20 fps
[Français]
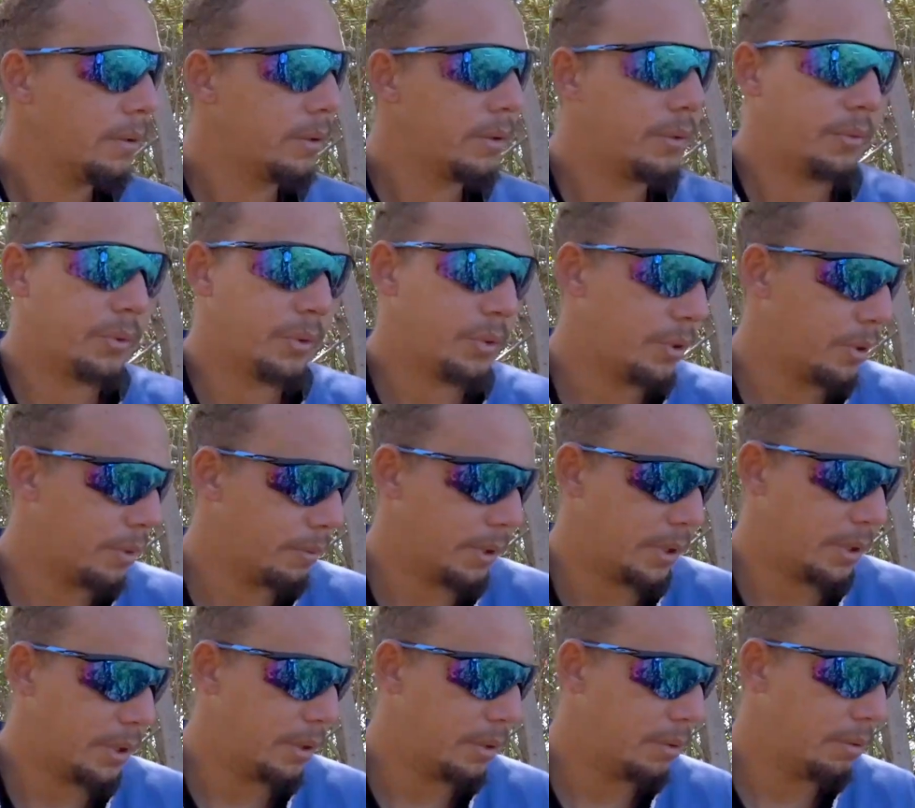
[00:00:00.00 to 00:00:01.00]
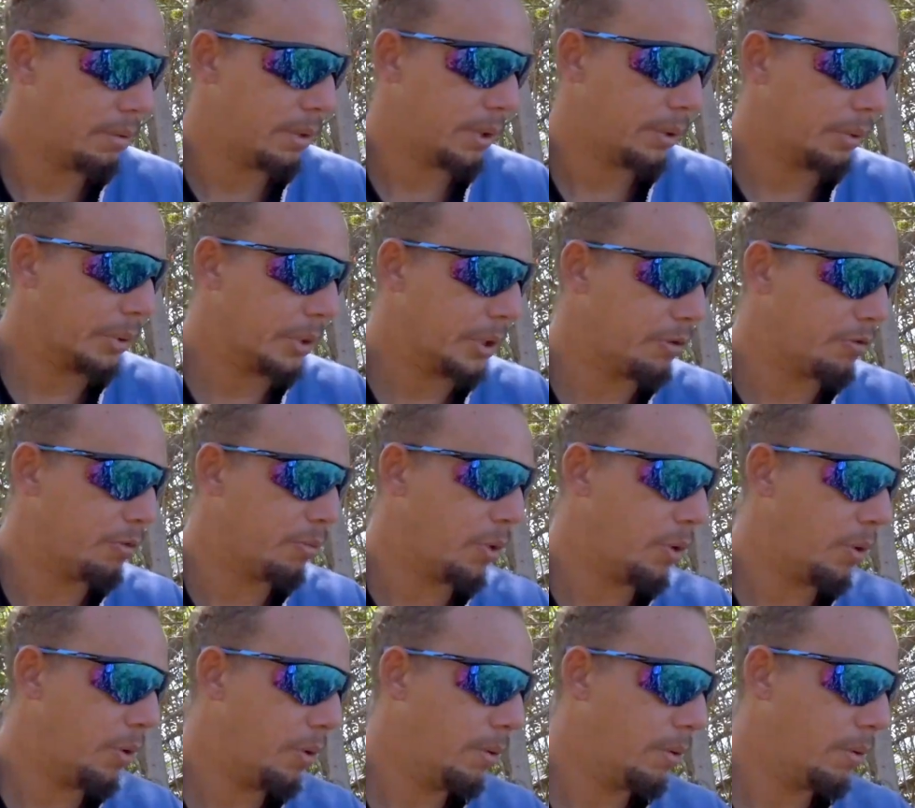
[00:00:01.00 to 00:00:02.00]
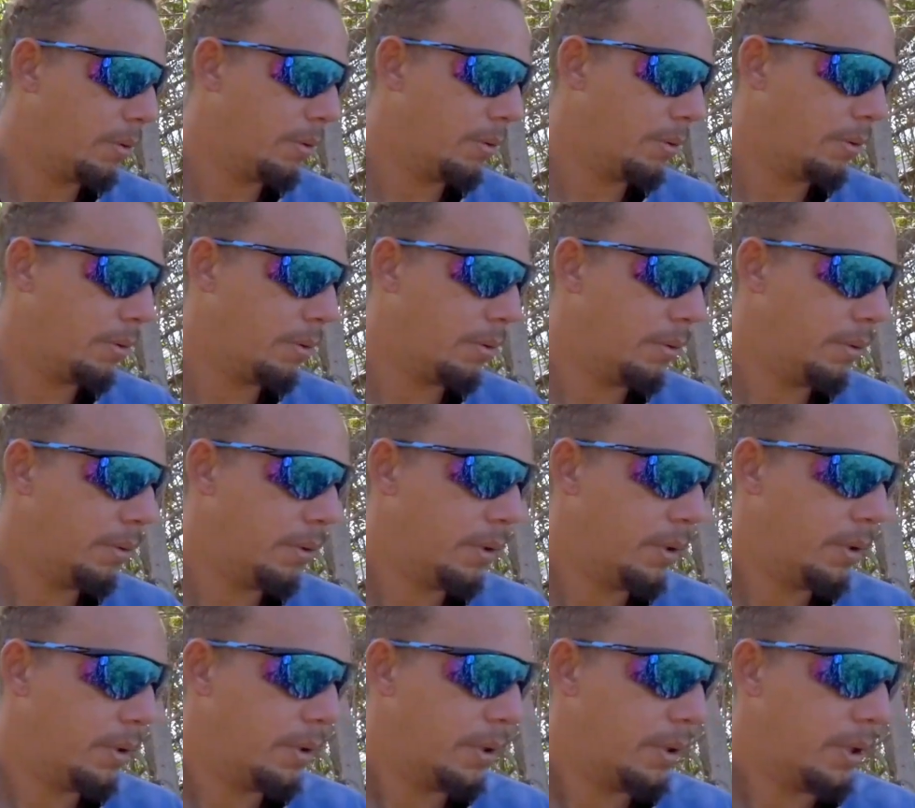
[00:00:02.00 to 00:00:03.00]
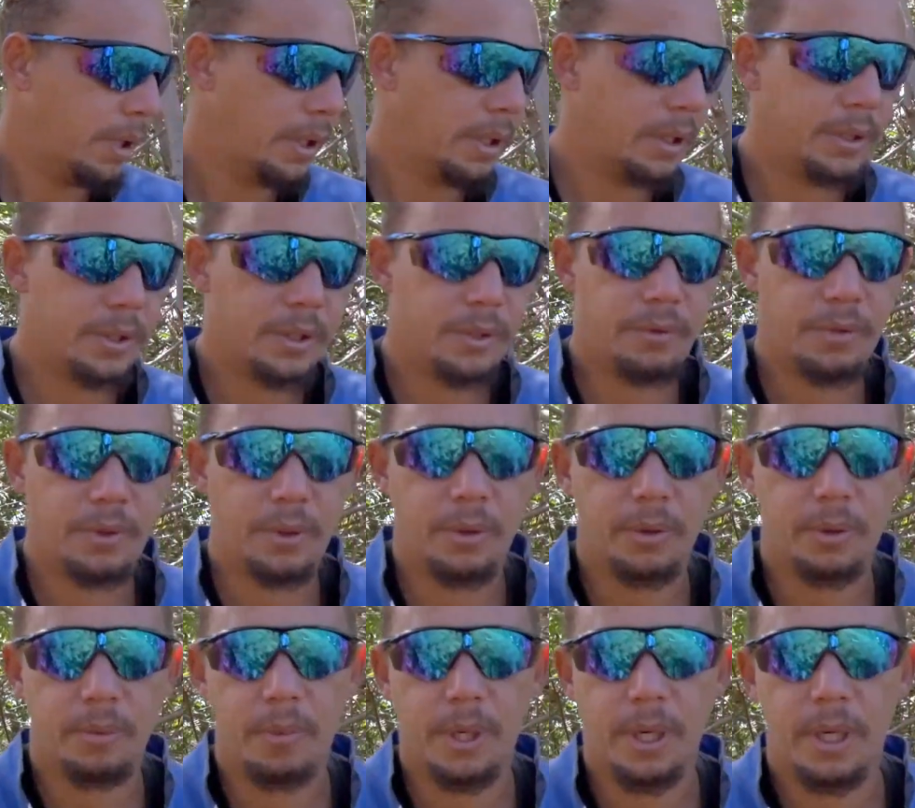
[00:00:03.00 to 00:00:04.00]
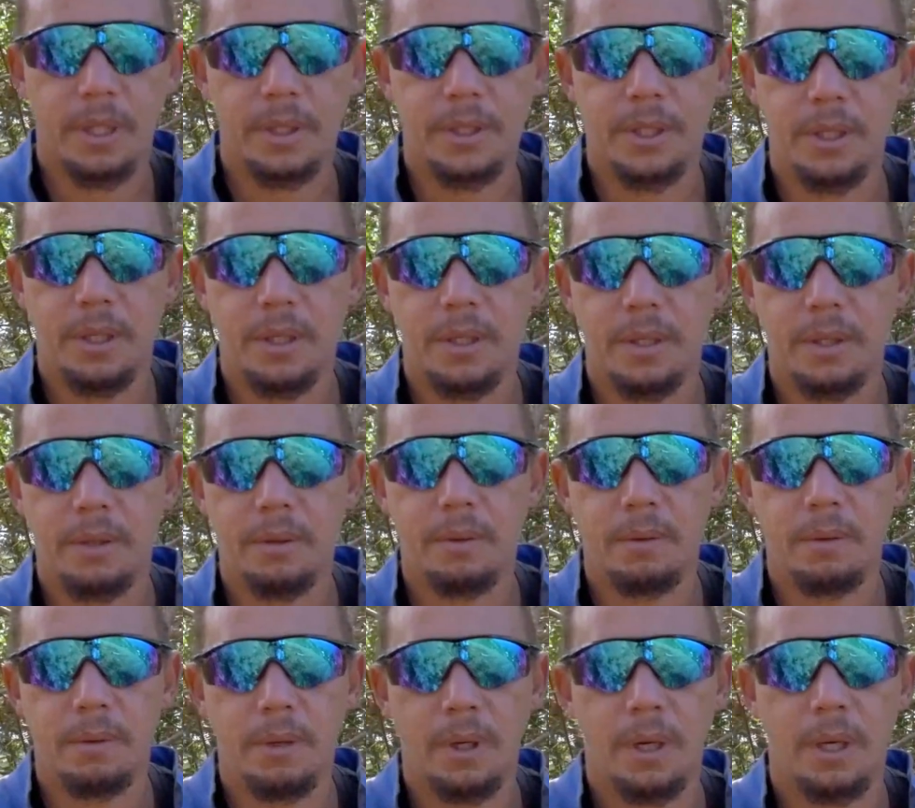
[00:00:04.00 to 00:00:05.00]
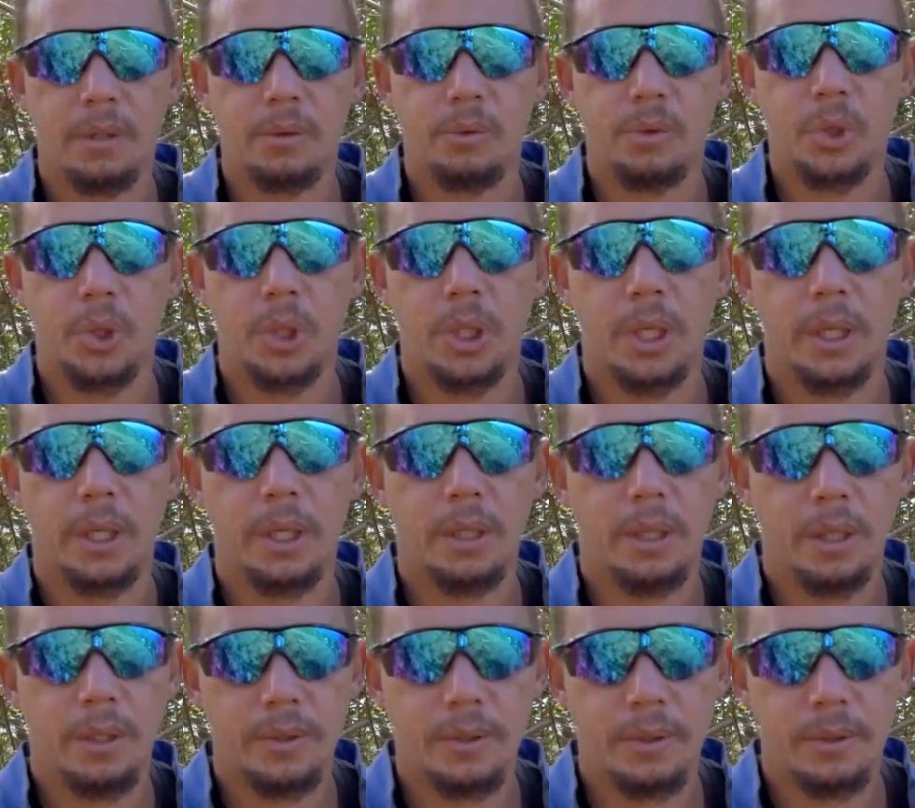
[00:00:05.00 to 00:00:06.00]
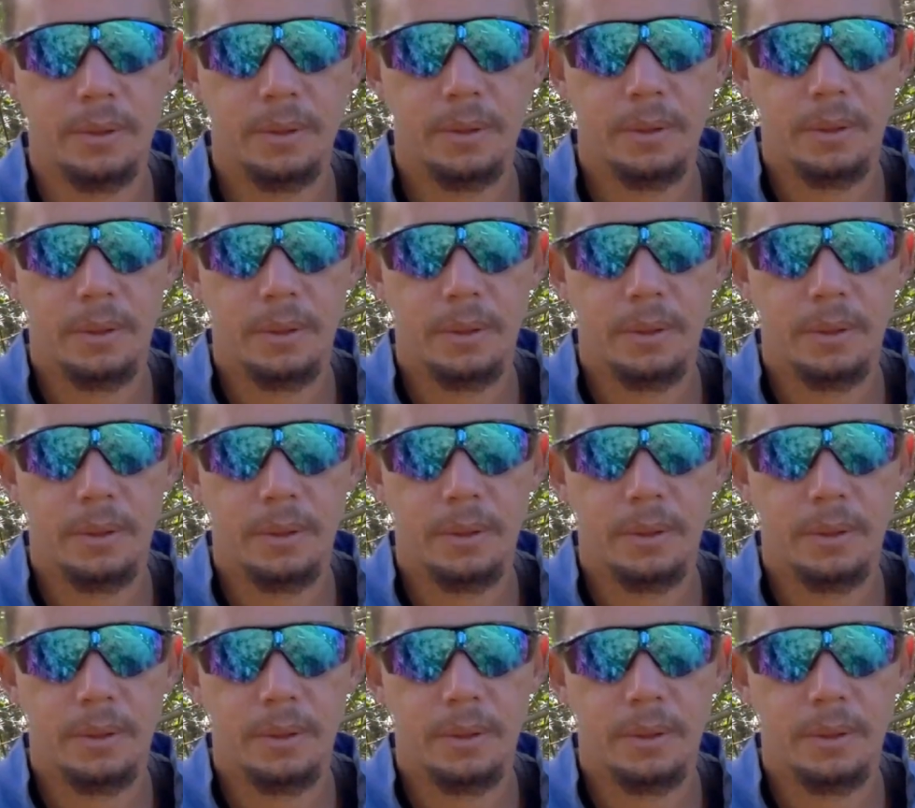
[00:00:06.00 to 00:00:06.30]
qu'il faut surveiller euh, attentivement, euh, et les différentes maladies liées euh, à la culture de l'ananas.